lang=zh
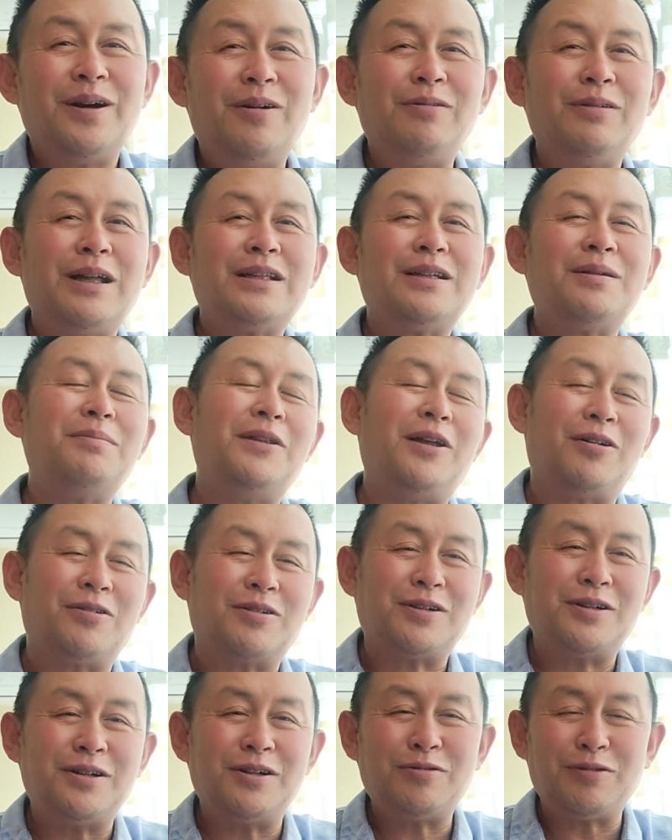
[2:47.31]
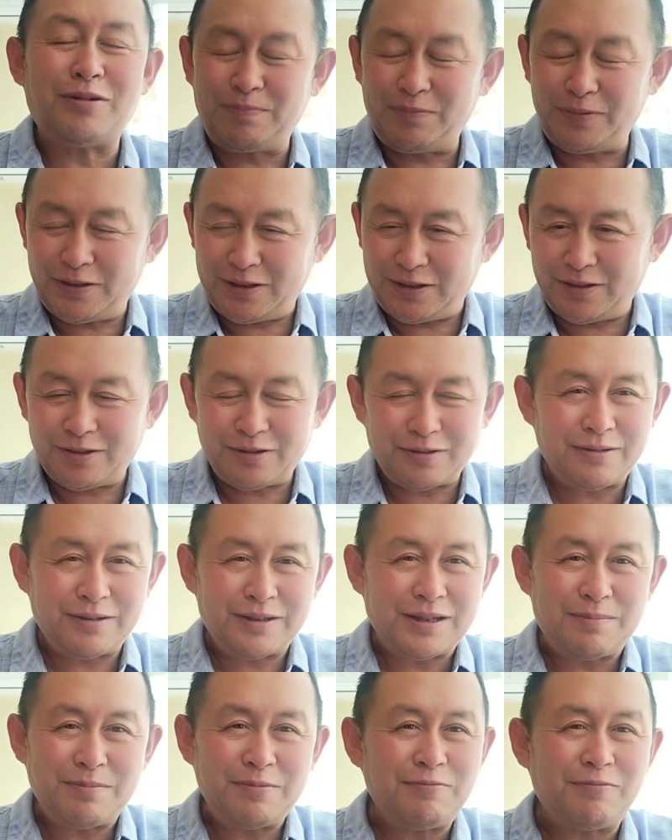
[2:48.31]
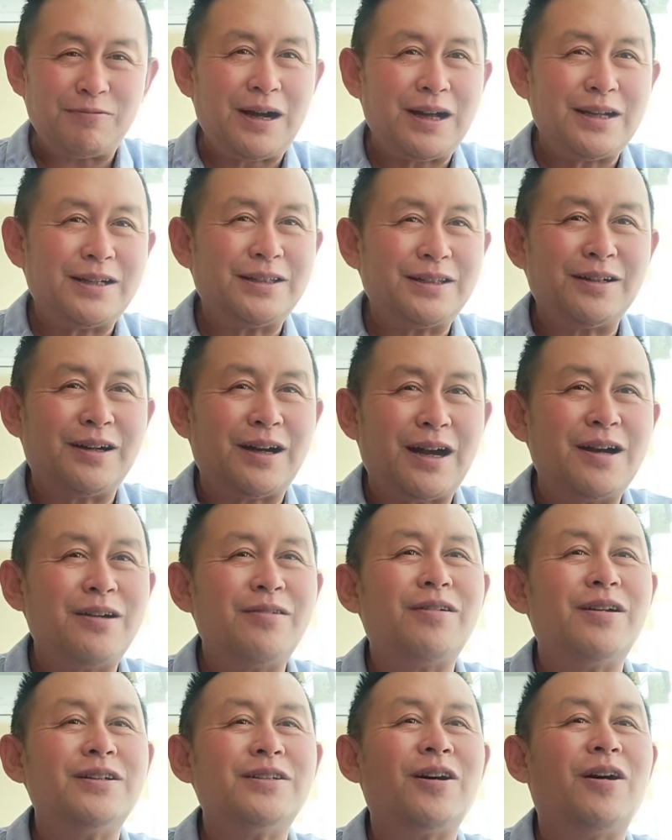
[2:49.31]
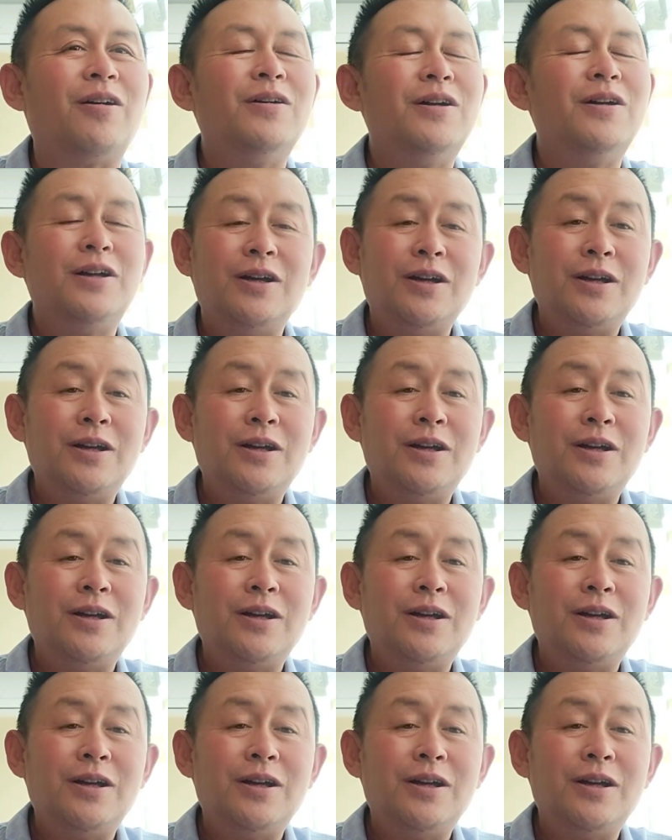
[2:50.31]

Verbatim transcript: 后来他们老师说不行，说咱们武汉这地儿还是有点小，